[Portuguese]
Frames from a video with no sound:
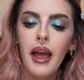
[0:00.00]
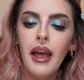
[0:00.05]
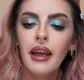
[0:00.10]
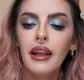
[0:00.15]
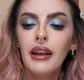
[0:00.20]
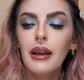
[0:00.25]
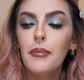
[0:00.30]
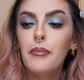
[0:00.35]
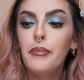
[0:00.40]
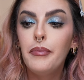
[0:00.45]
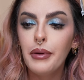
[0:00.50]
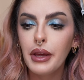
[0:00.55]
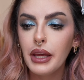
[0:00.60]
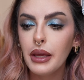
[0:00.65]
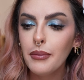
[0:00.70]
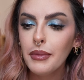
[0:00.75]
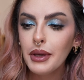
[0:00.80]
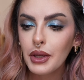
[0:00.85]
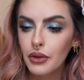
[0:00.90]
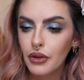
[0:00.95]
É, ele é bem
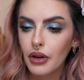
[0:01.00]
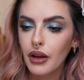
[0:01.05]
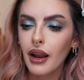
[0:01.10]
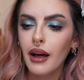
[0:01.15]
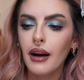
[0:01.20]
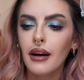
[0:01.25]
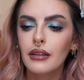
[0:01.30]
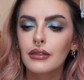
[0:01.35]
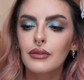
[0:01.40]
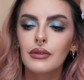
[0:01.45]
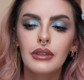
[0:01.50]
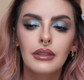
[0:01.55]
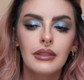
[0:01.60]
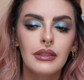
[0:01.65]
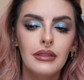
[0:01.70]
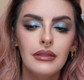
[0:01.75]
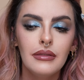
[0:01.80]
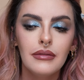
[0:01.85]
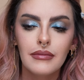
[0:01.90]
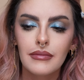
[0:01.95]
mentolado,
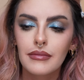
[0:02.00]
assim.